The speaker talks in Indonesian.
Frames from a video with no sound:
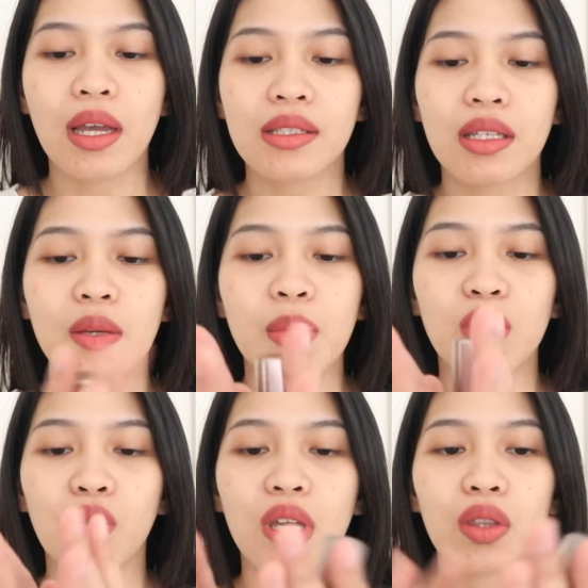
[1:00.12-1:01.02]
guys jadi
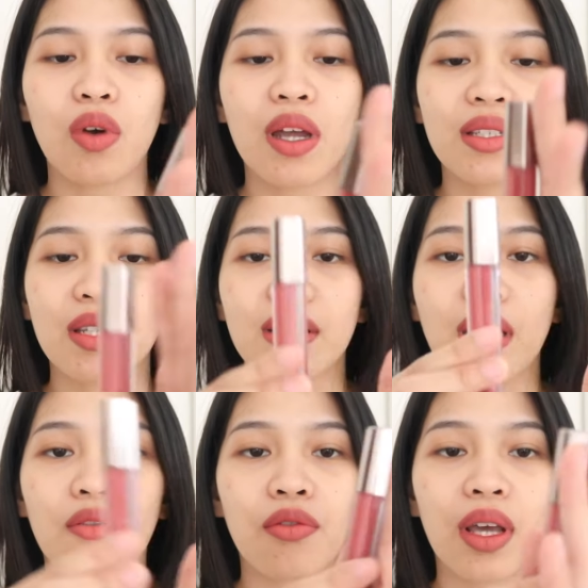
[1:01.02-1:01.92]
bentuk dia tuh ada sisi
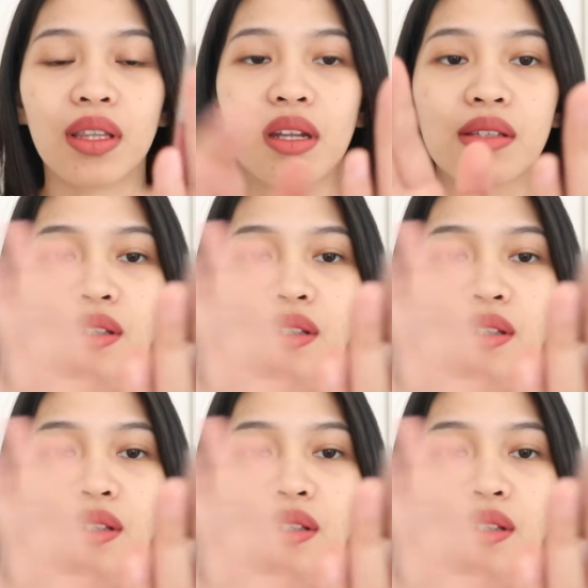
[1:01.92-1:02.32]
yang flat ada